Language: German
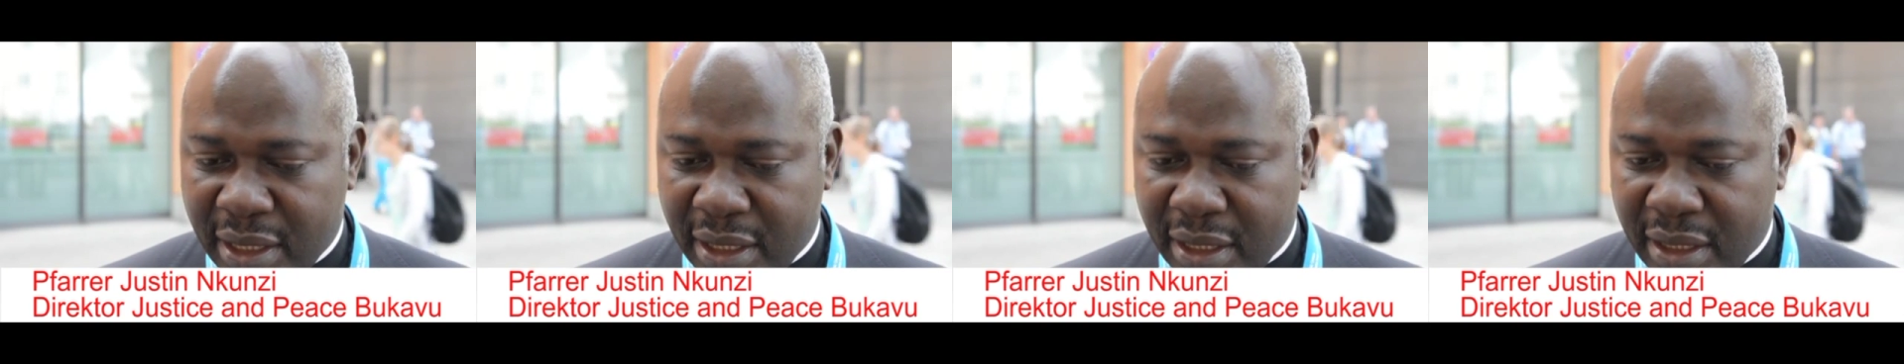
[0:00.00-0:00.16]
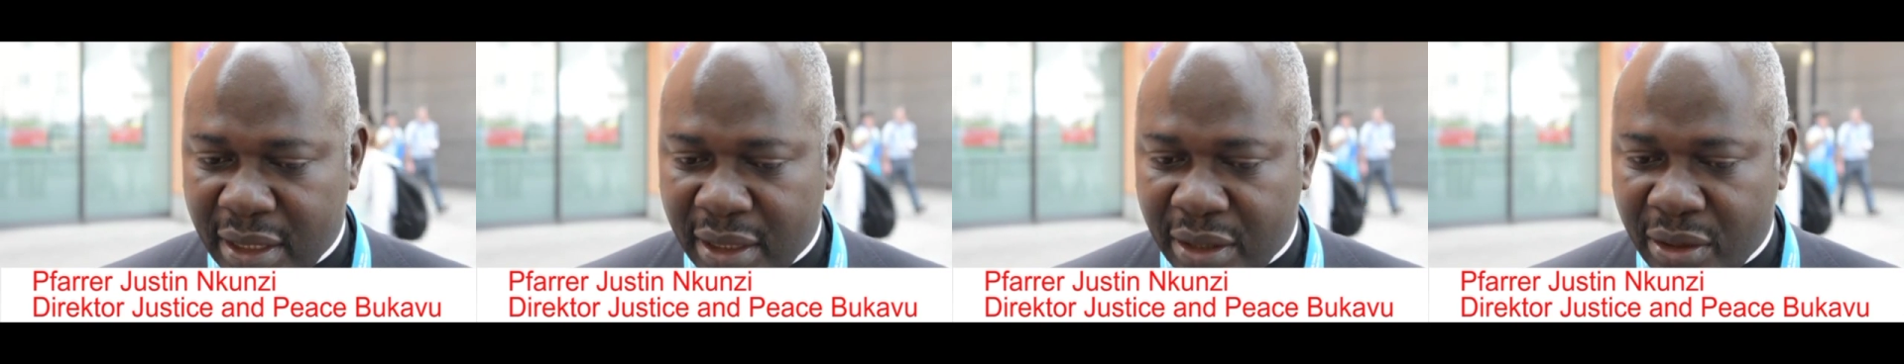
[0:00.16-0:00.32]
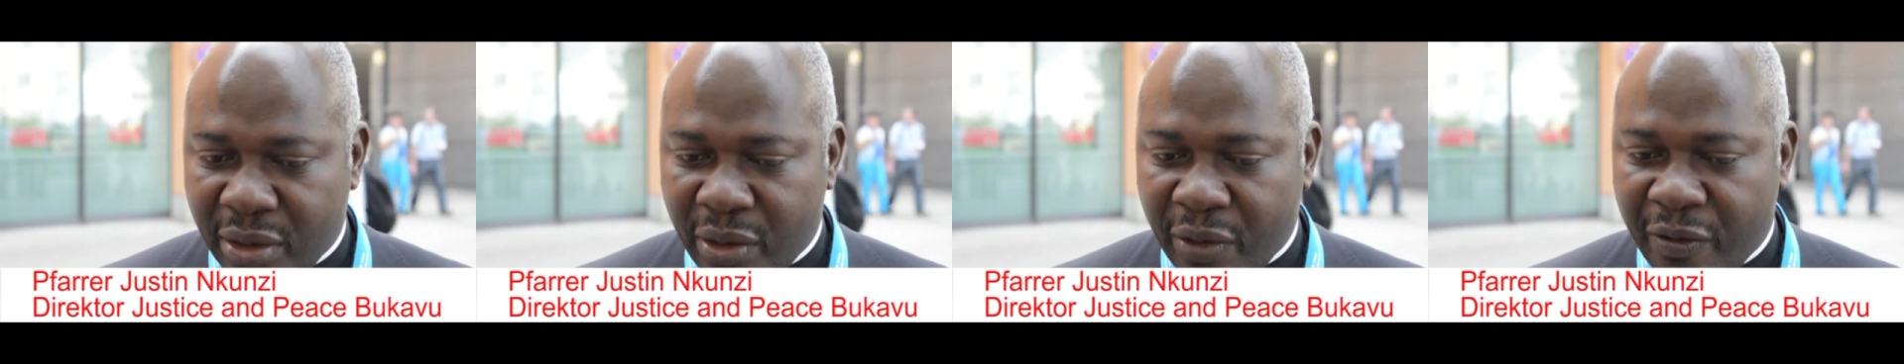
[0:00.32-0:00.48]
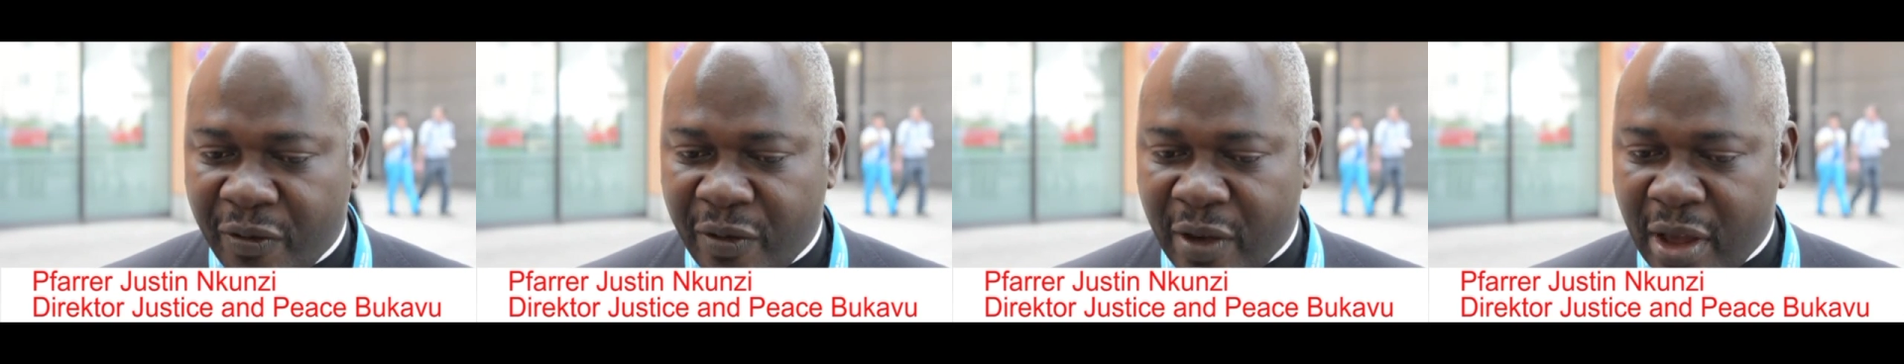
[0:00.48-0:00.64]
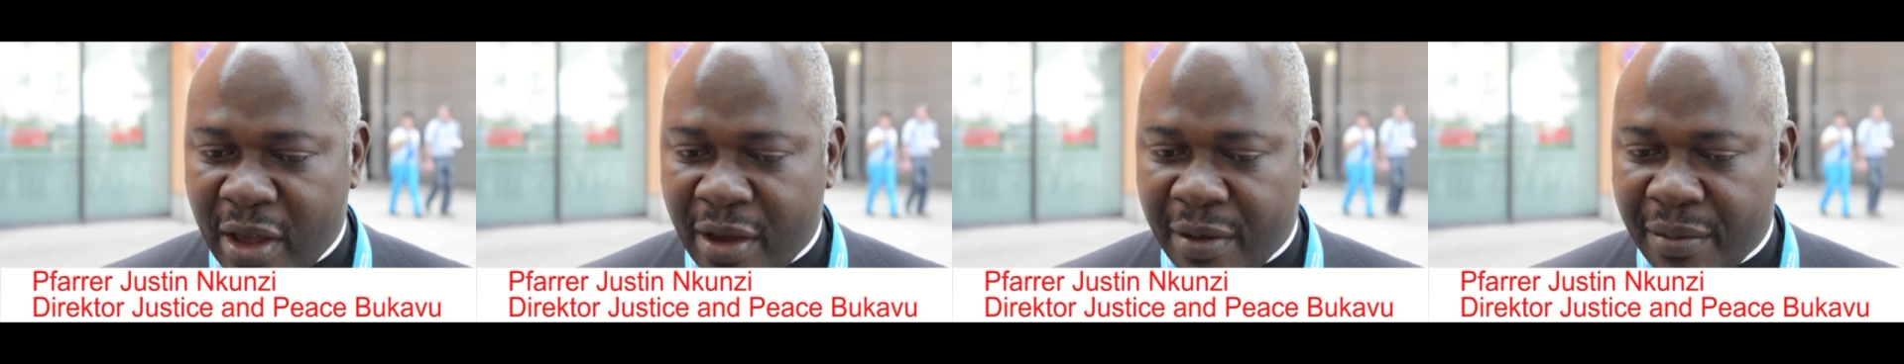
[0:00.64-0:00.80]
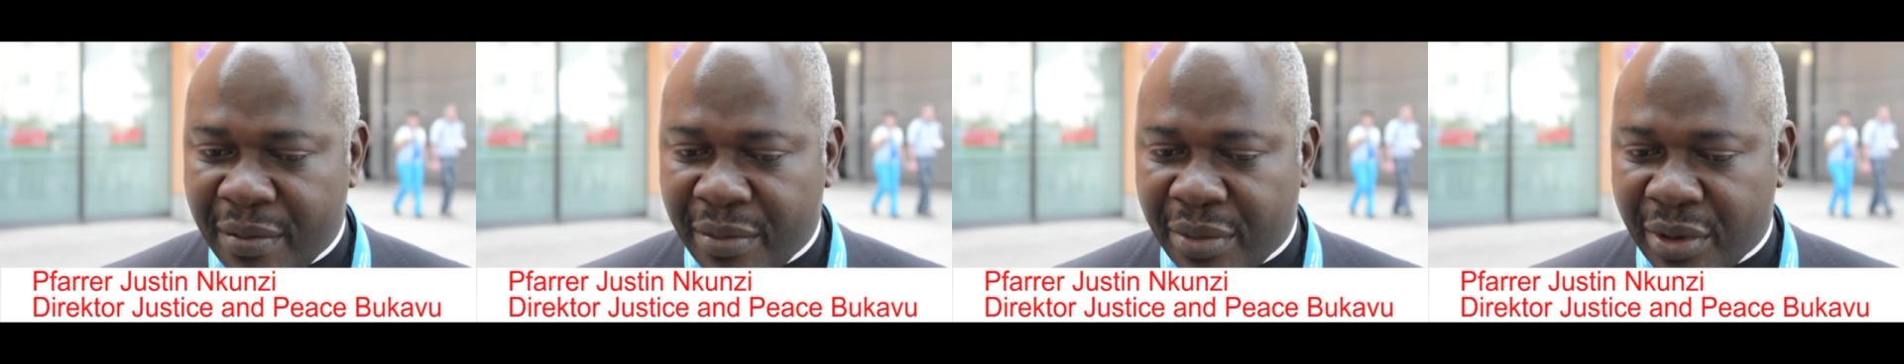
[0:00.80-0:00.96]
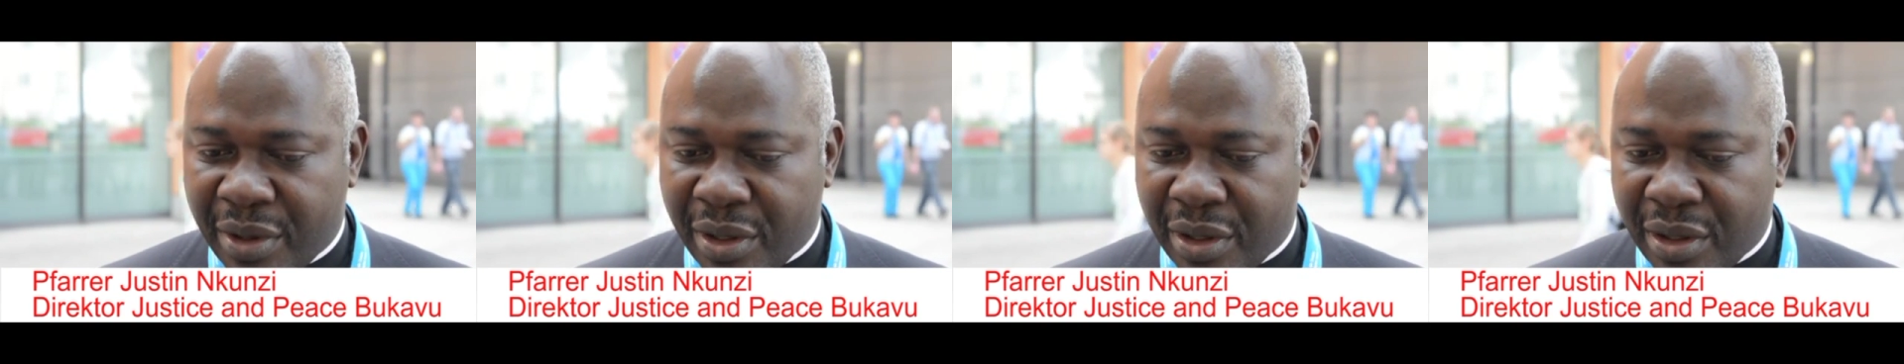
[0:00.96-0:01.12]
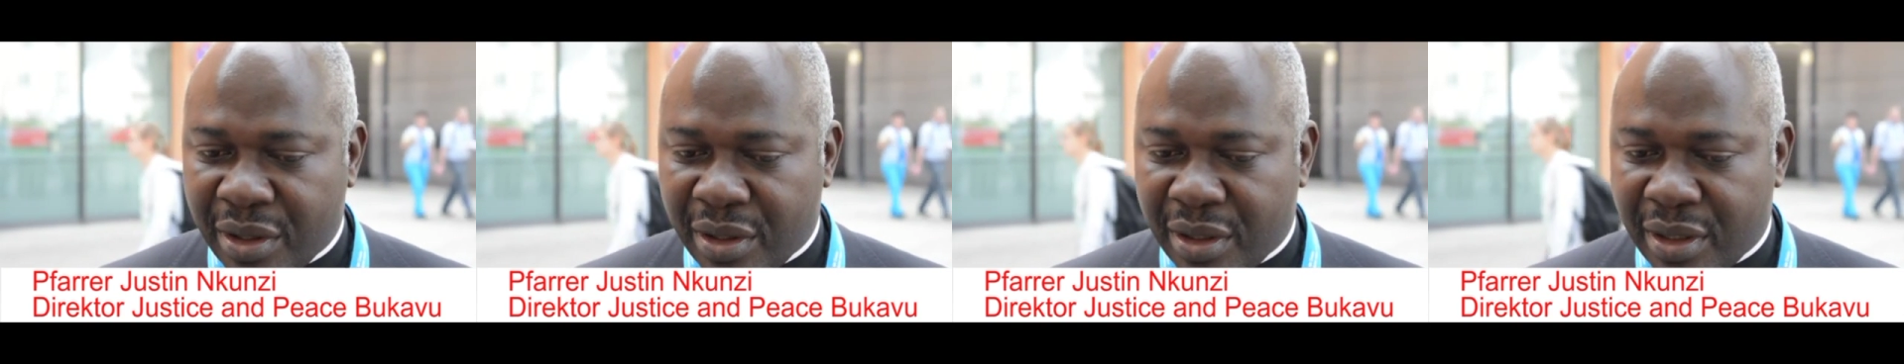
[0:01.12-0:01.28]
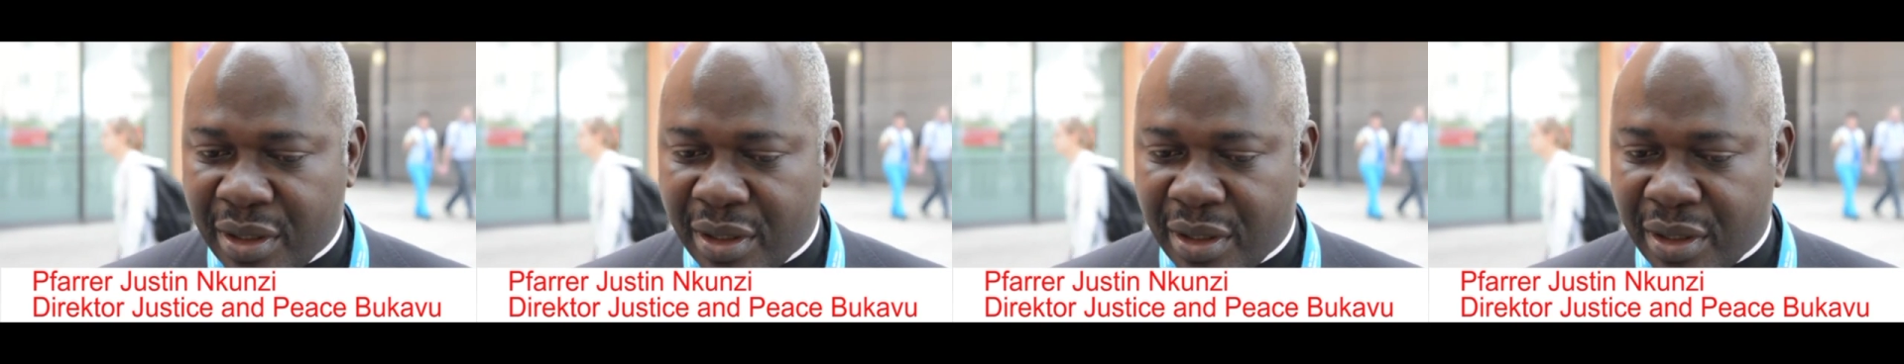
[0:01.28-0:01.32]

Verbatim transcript: die Kinder eingesetzt.